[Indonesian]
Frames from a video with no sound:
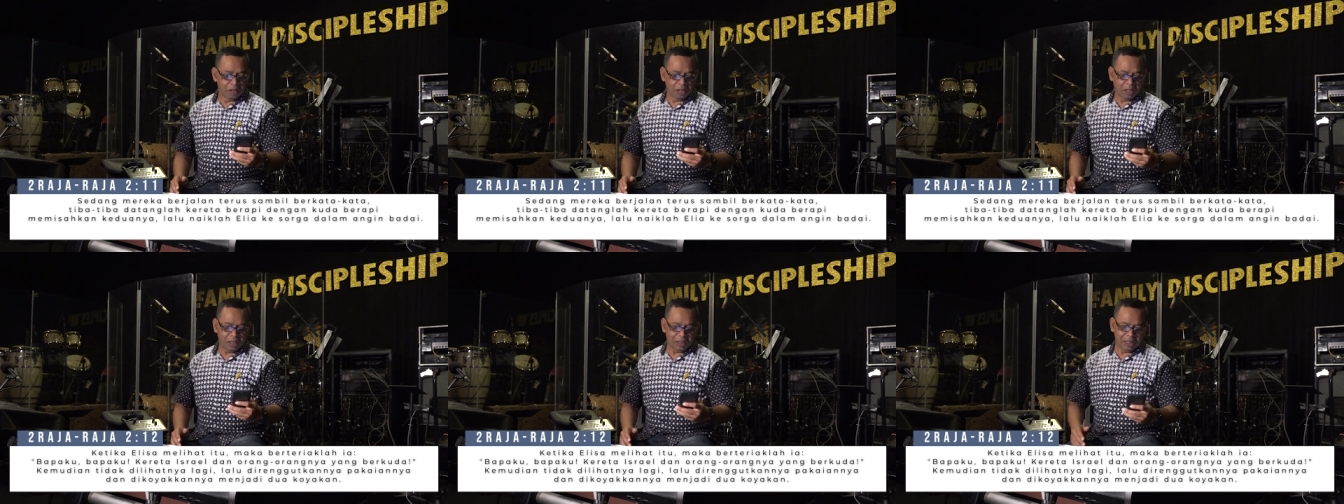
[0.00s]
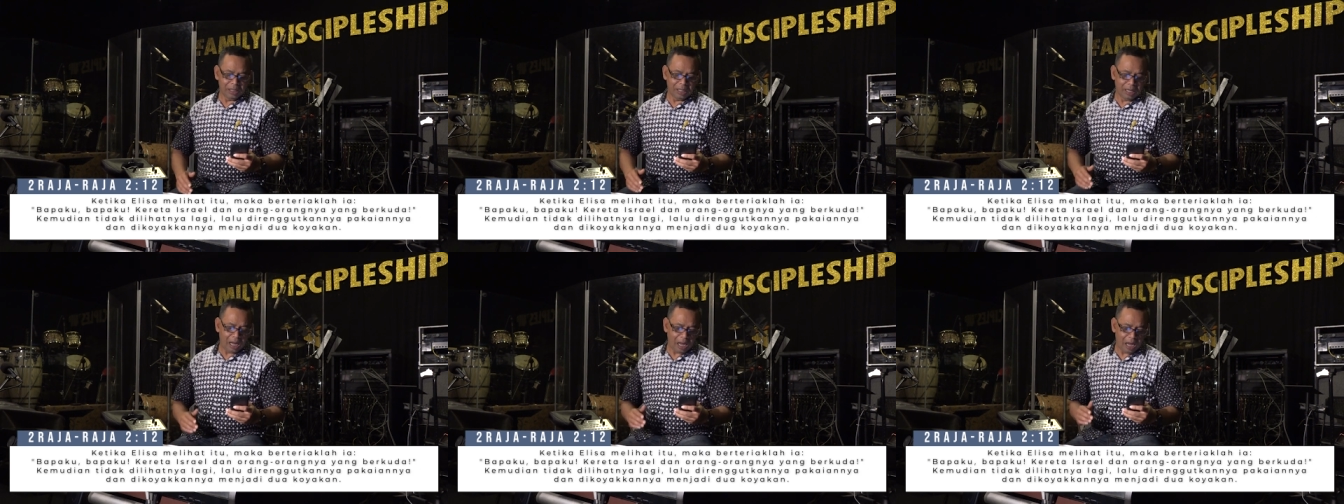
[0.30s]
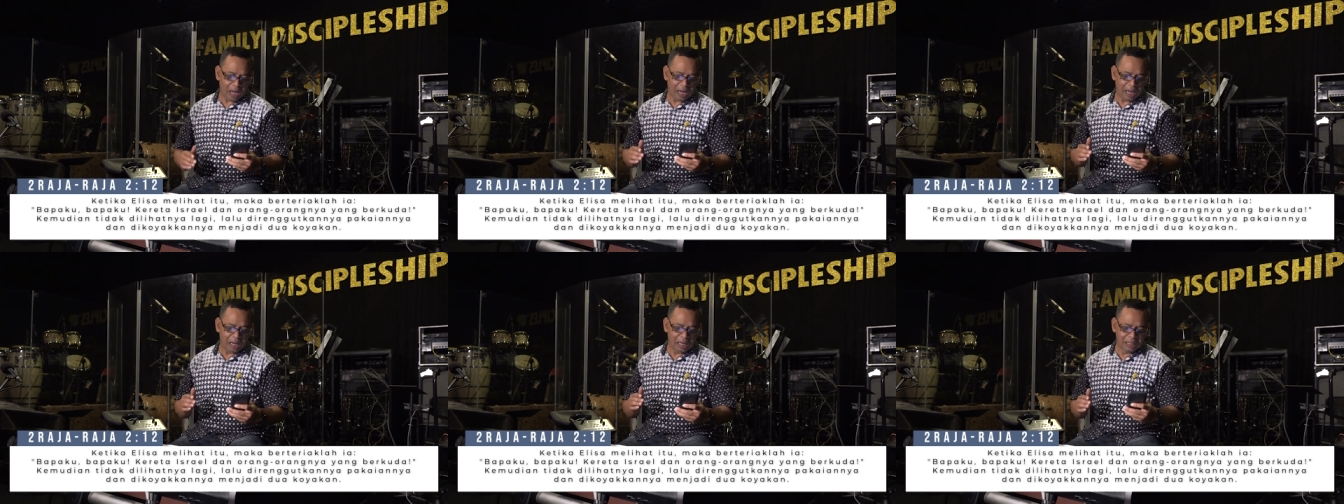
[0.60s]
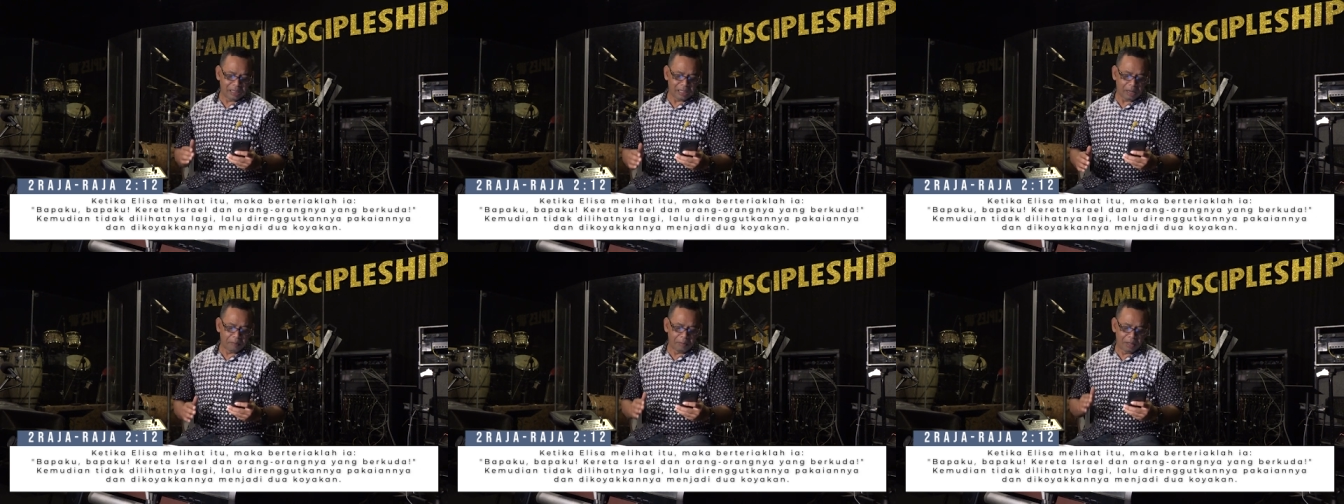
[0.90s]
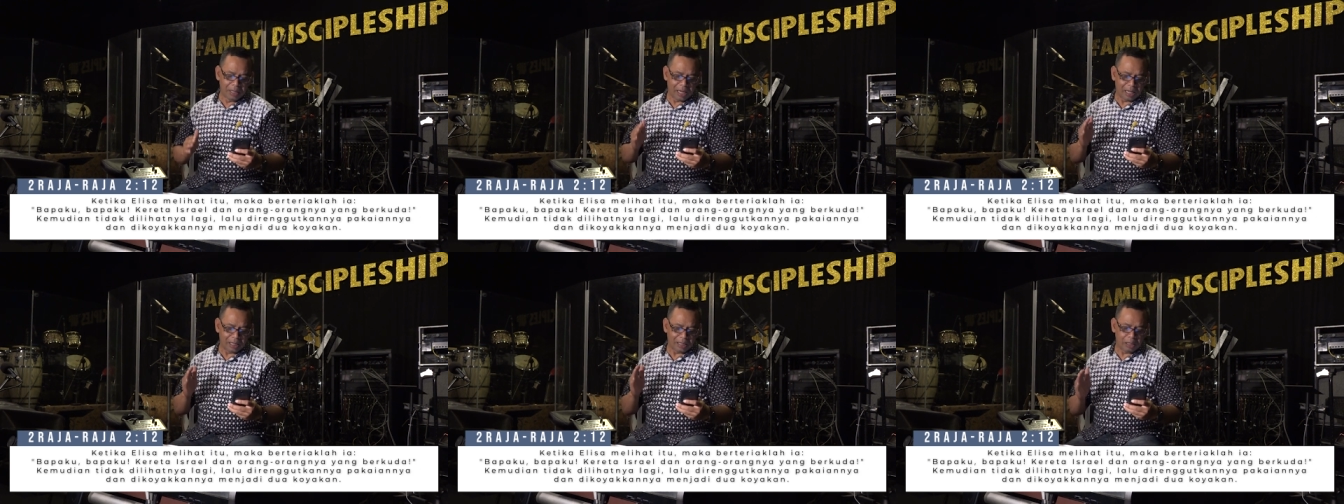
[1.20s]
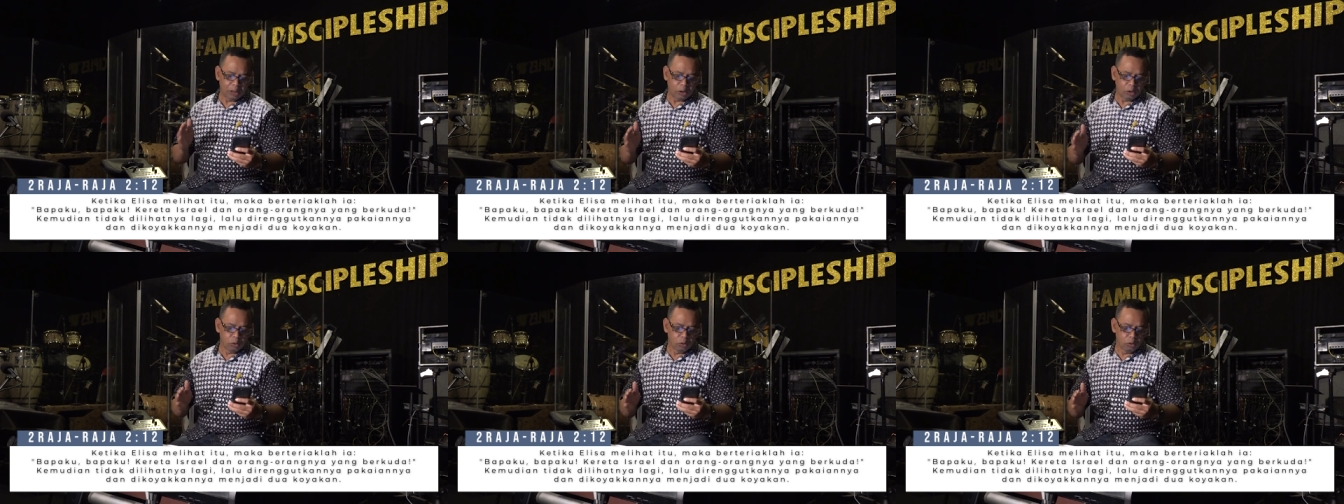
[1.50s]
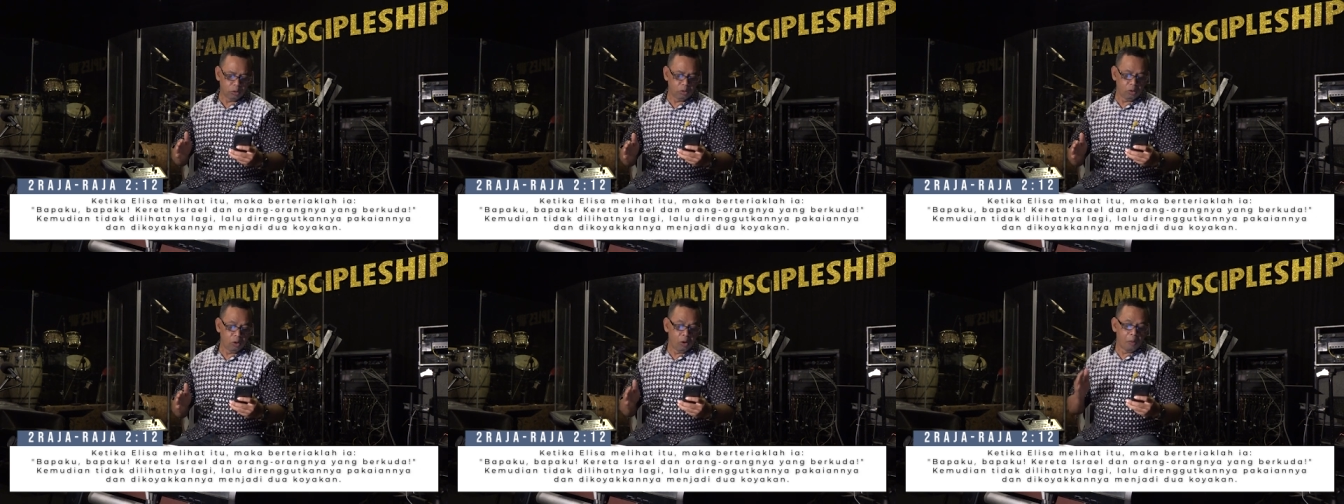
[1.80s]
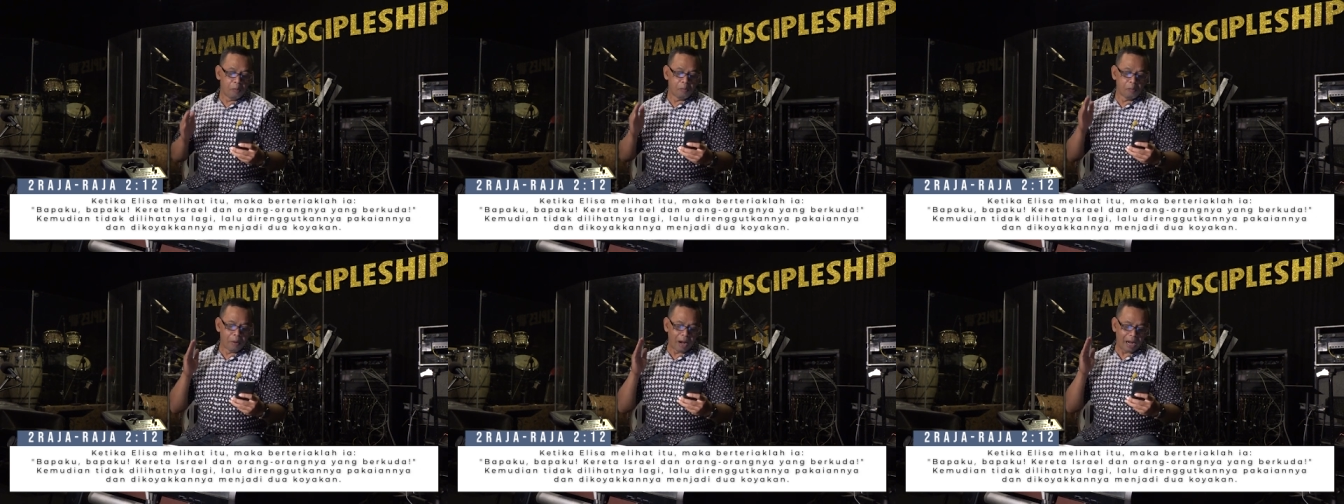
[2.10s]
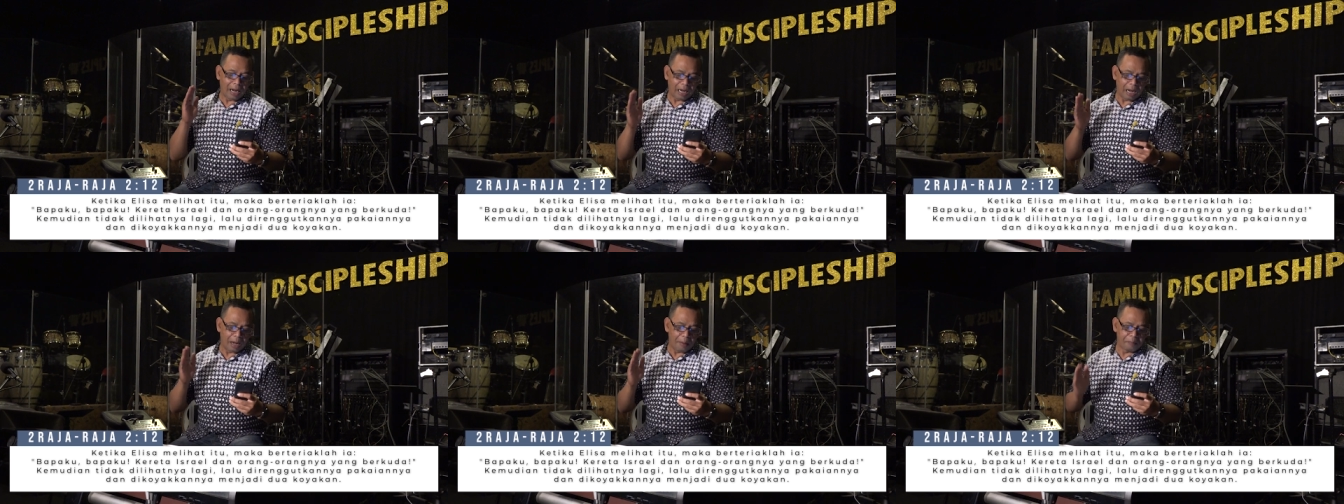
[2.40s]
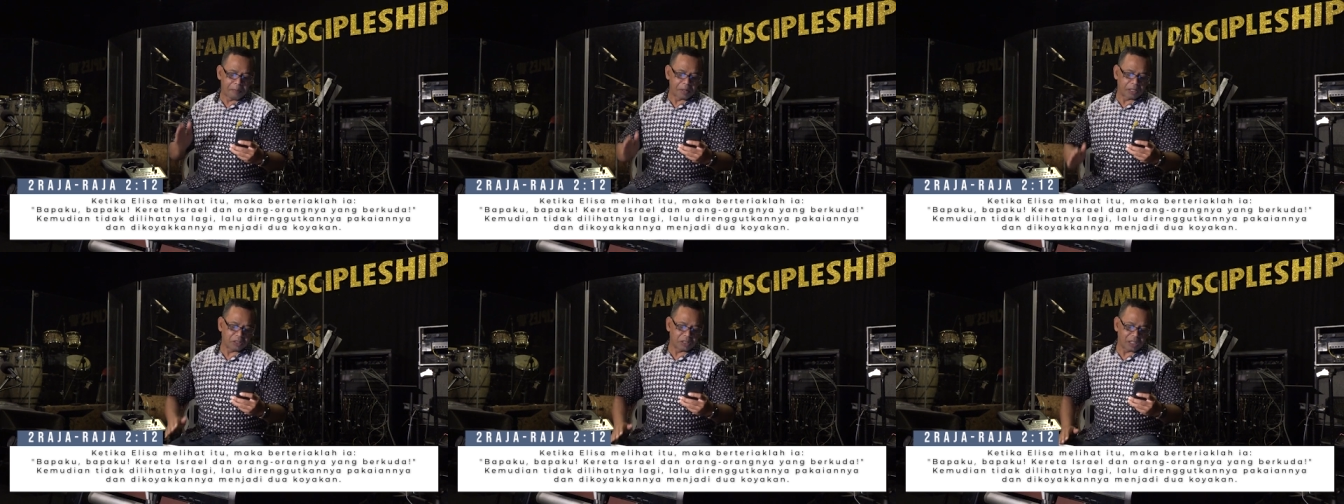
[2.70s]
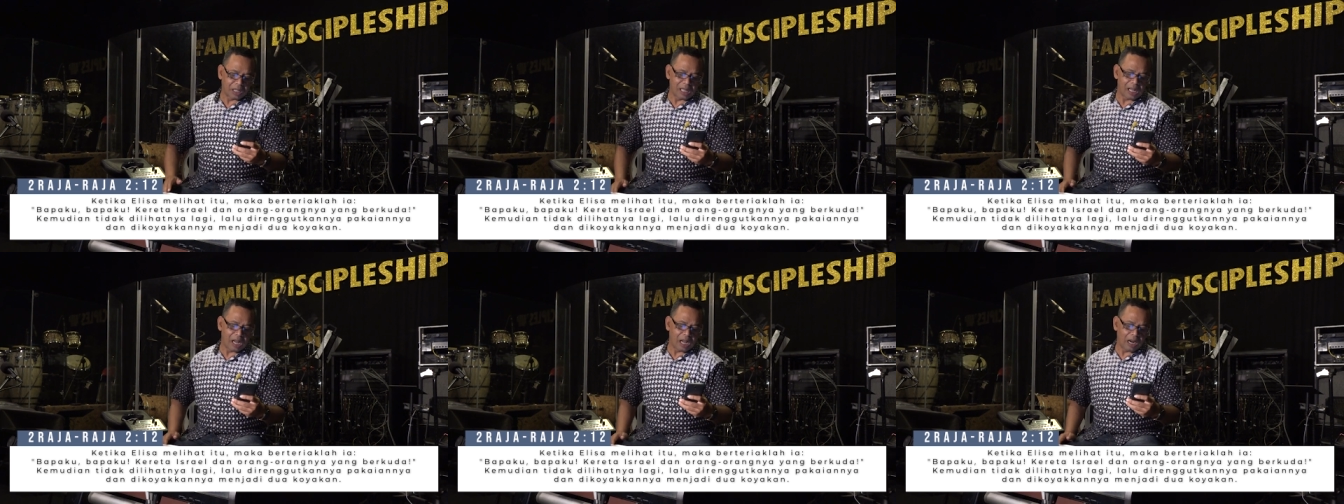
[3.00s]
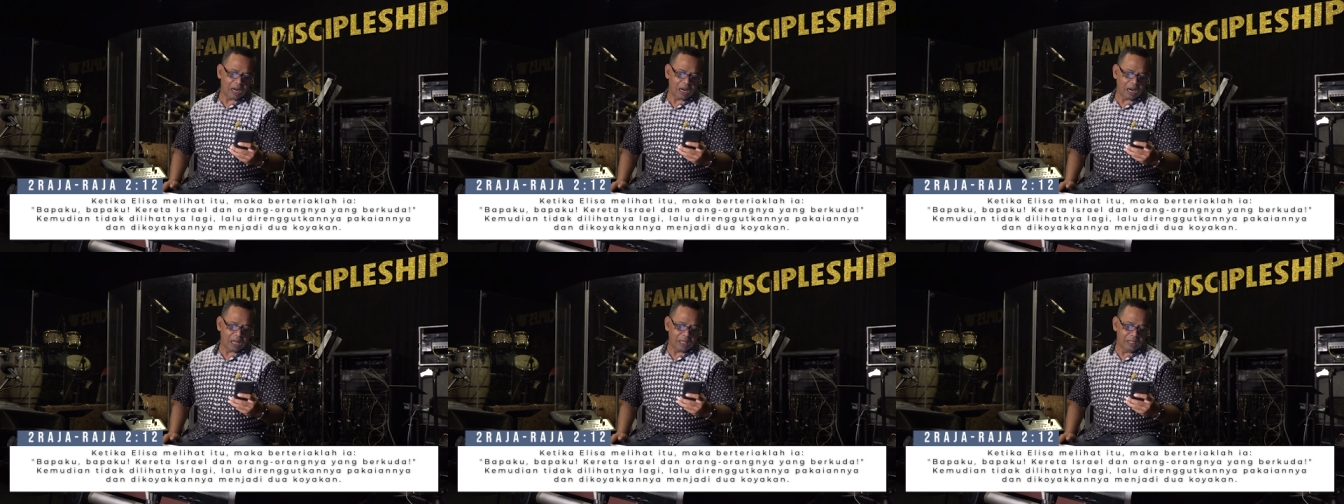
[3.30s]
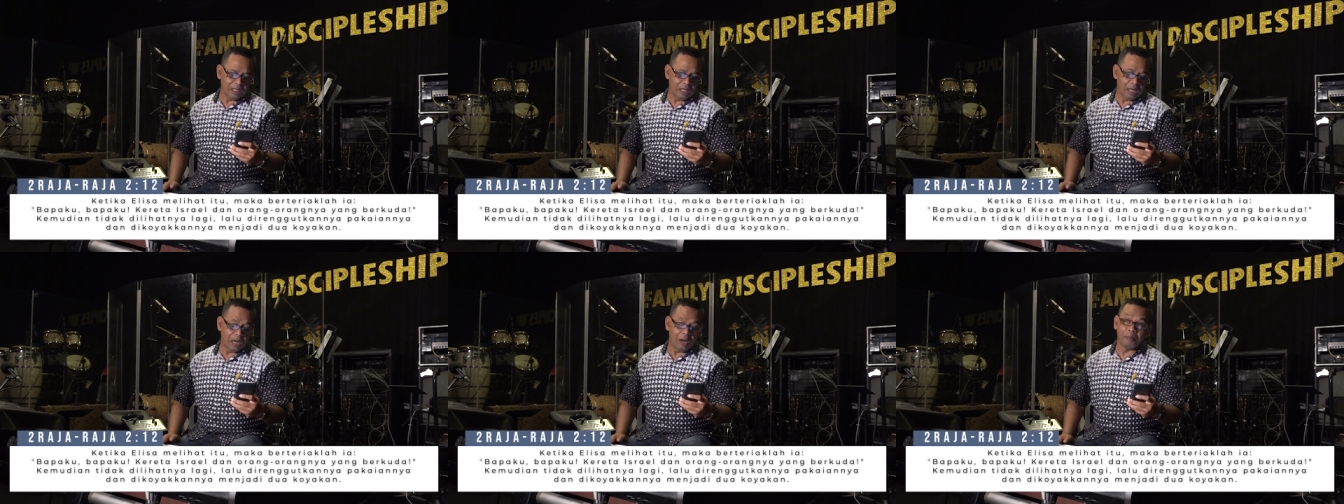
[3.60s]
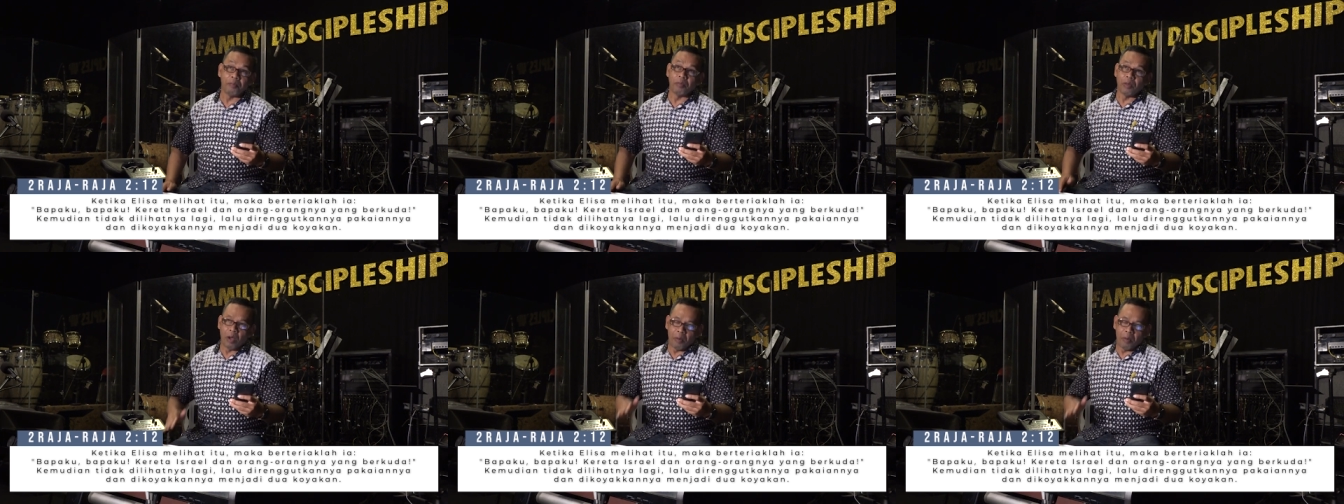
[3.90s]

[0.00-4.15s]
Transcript: Ketika Elisa melihat itu, maka berteriaklah ia,